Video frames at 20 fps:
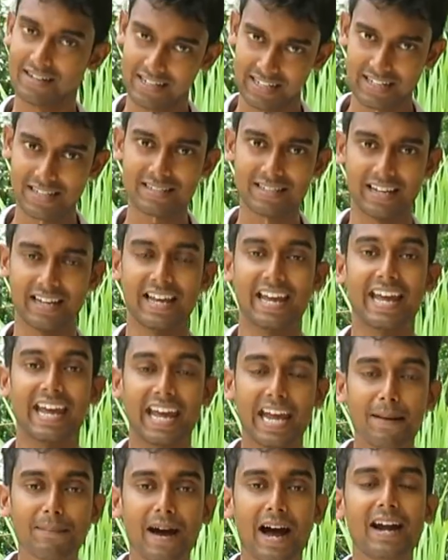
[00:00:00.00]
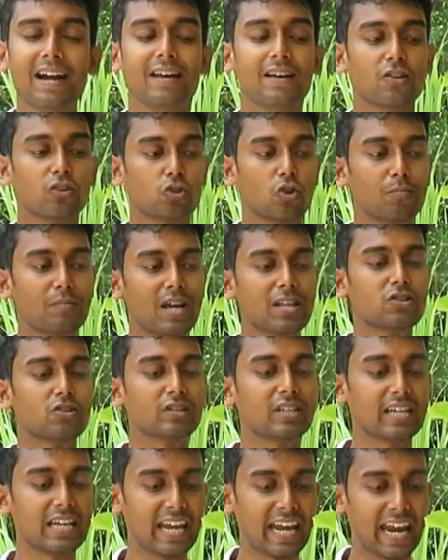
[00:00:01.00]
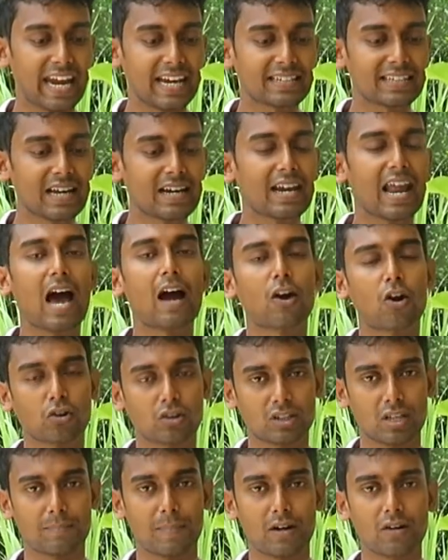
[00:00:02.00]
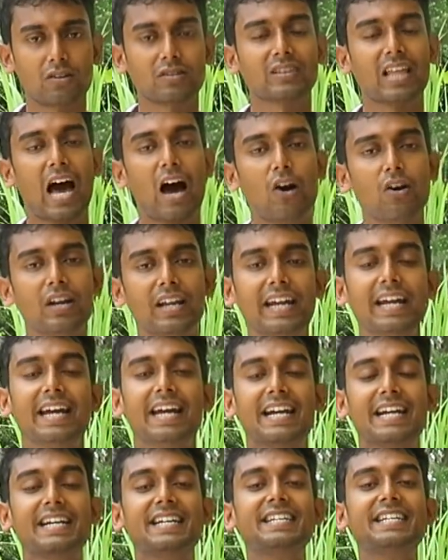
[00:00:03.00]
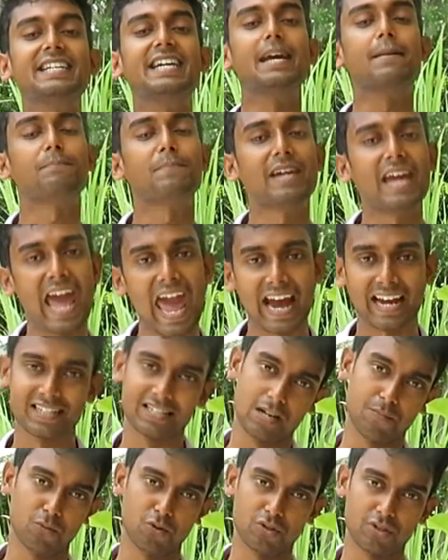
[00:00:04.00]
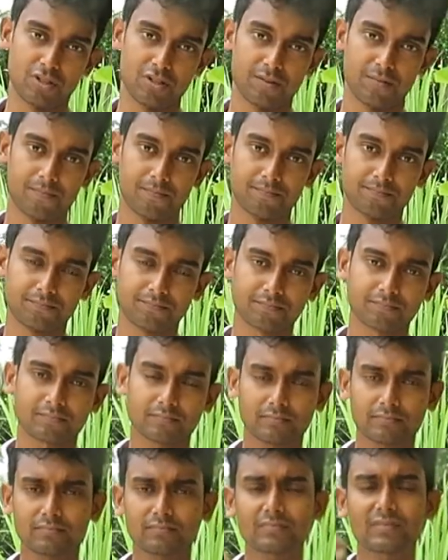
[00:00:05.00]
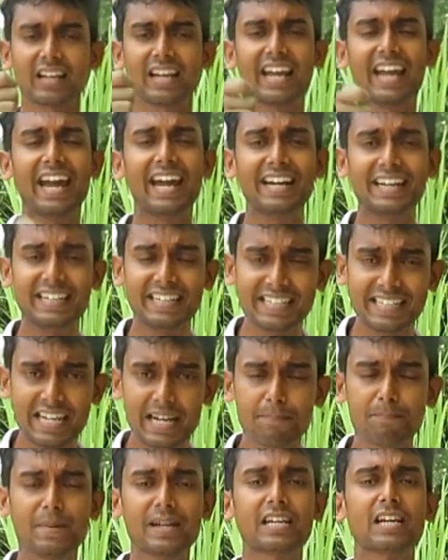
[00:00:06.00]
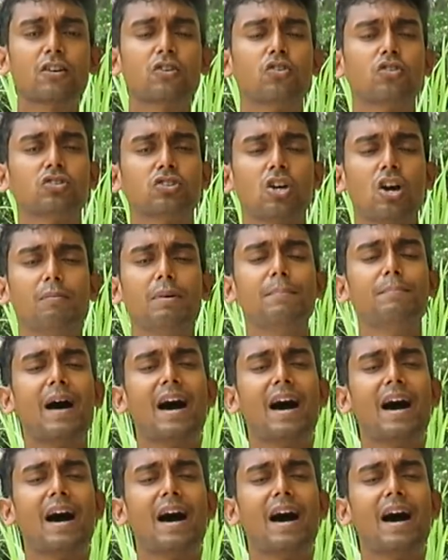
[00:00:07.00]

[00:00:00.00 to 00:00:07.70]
ঠিক আছে এবার তোমরা যদি এইটা না করতে পারো তাহলে ডিএপি এক চামচ এই ডিএপি কি করতে হবে